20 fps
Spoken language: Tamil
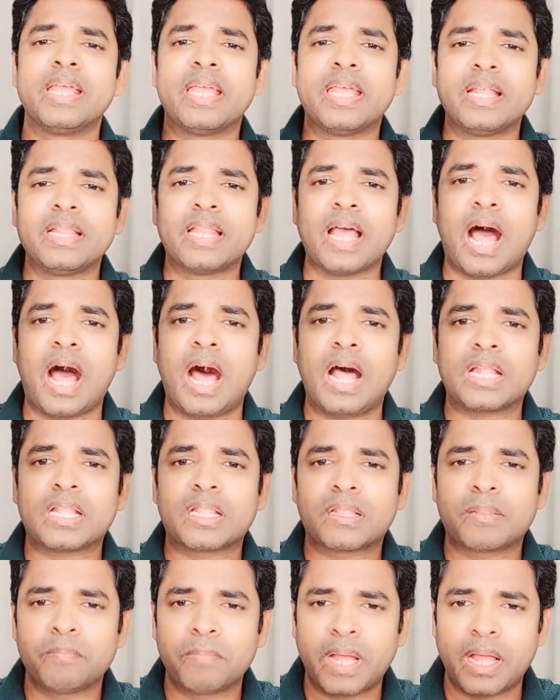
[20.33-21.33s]
இந்த
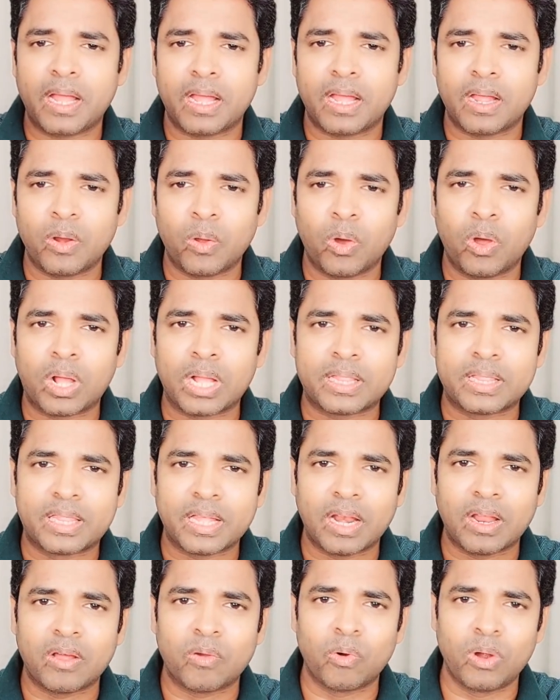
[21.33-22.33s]
ஆத்ம
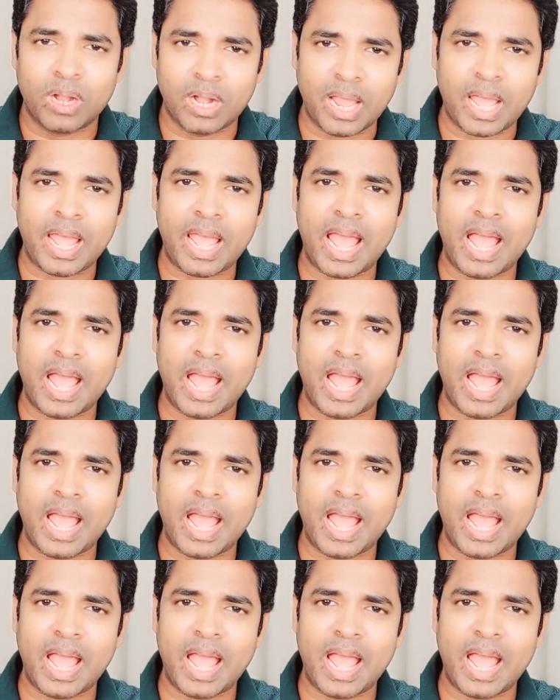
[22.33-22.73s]
லோகத்தில் உள்ள